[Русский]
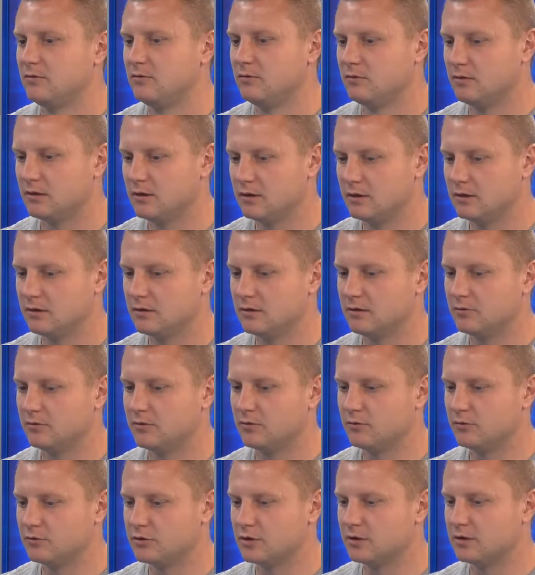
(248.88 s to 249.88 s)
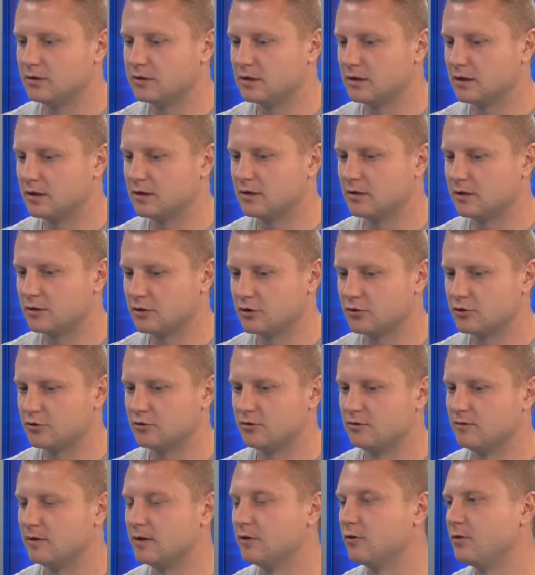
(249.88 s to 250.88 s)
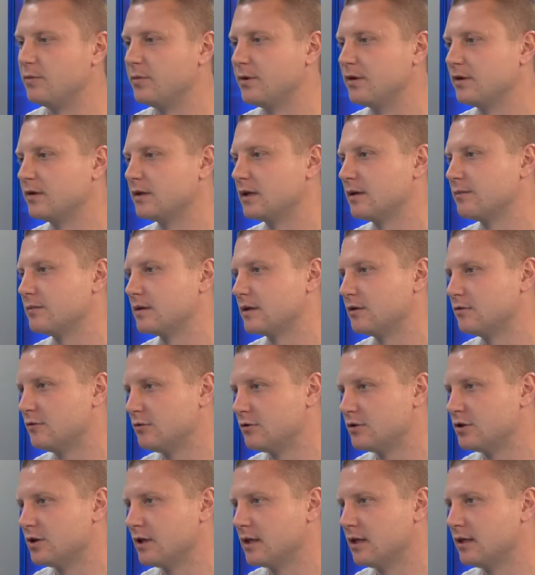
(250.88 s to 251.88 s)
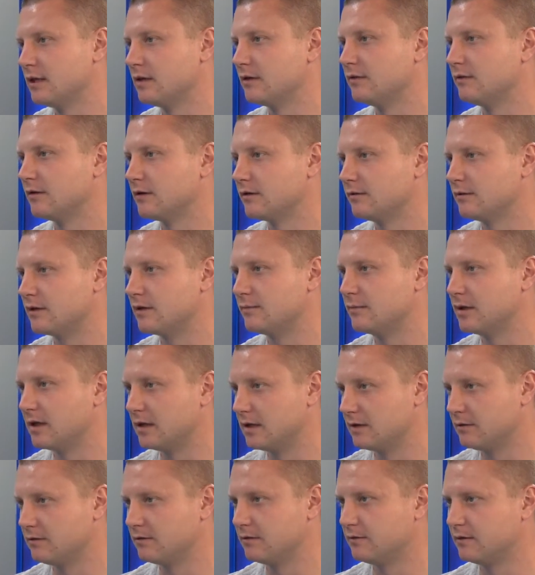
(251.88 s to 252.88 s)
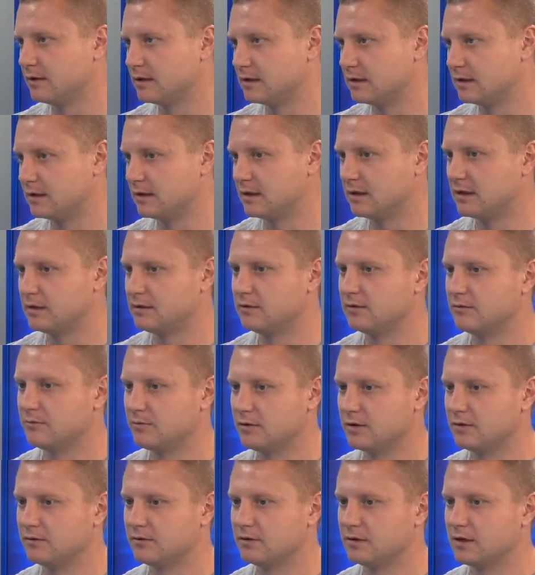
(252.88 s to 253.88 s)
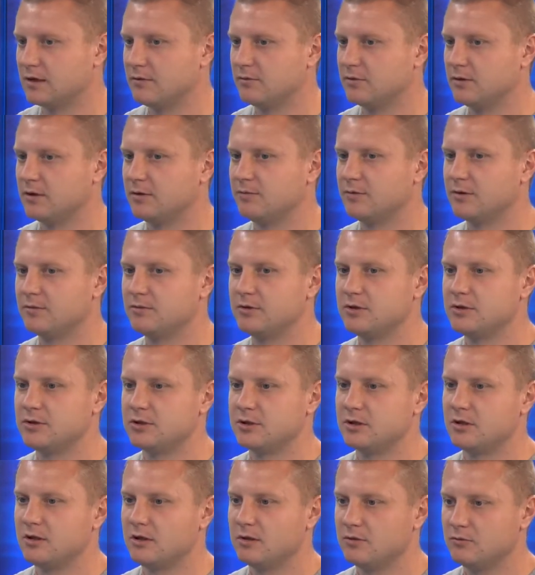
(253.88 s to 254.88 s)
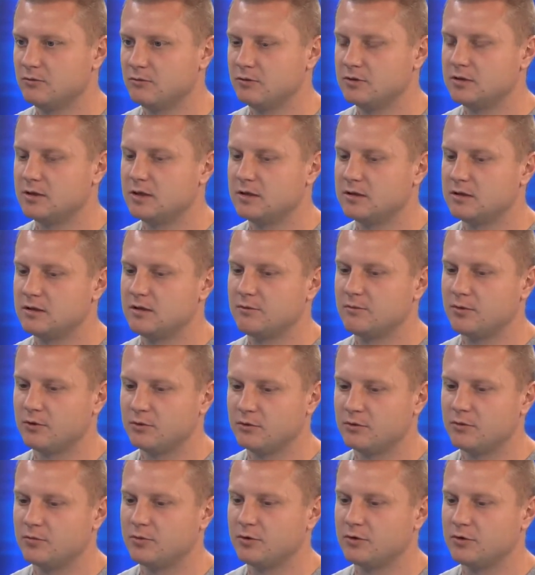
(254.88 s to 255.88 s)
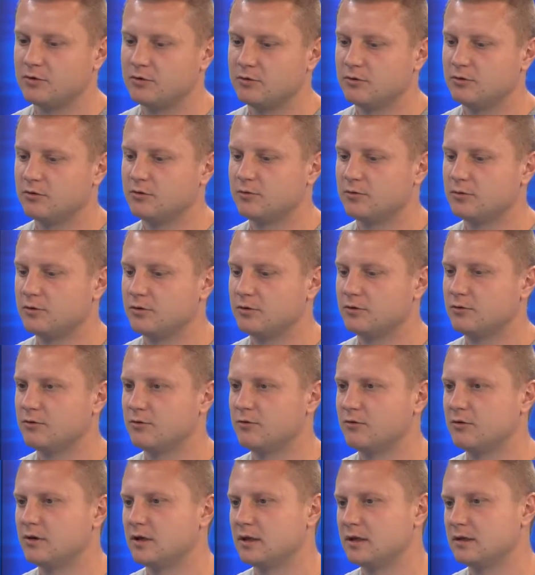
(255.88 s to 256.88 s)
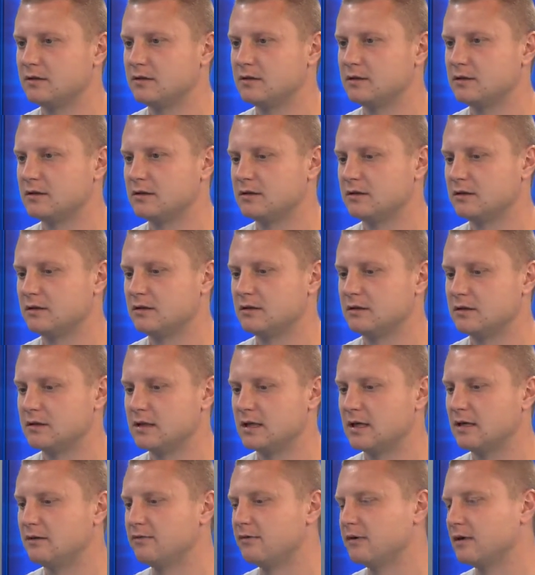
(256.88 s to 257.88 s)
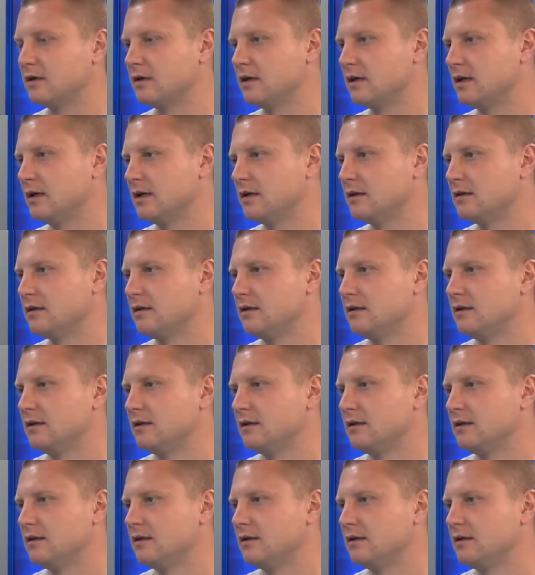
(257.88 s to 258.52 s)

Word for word: И получилось так хорошо, что 2-0 первый тайм закончили, а не 2-2. Могли 2-2 сыграть первый тайм, было бы нам тяжелее. Ну, естественно, потом потихоньку-потихоньку они э, сняли вратаря.